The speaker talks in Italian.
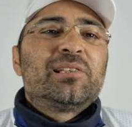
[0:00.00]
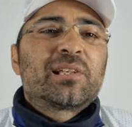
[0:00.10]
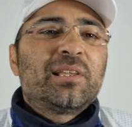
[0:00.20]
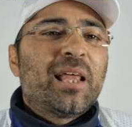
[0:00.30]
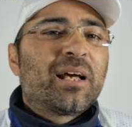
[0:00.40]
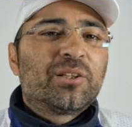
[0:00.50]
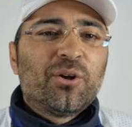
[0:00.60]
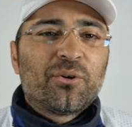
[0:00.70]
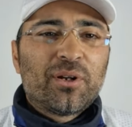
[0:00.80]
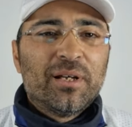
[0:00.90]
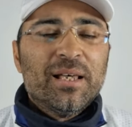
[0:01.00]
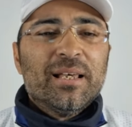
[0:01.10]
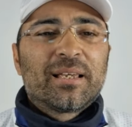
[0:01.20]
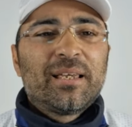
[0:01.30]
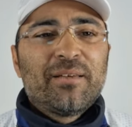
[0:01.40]
esche Decathlon
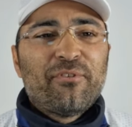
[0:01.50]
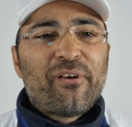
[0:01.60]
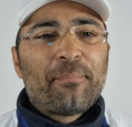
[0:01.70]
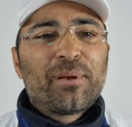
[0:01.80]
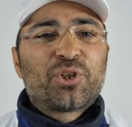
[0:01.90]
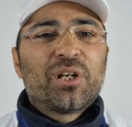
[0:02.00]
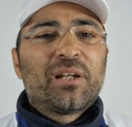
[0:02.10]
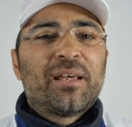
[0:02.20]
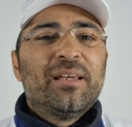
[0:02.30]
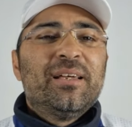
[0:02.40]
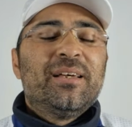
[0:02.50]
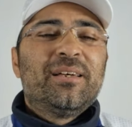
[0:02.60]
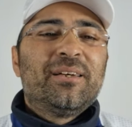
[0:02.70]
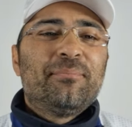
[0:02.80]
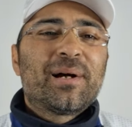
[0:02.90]
che vi fa piacere eh,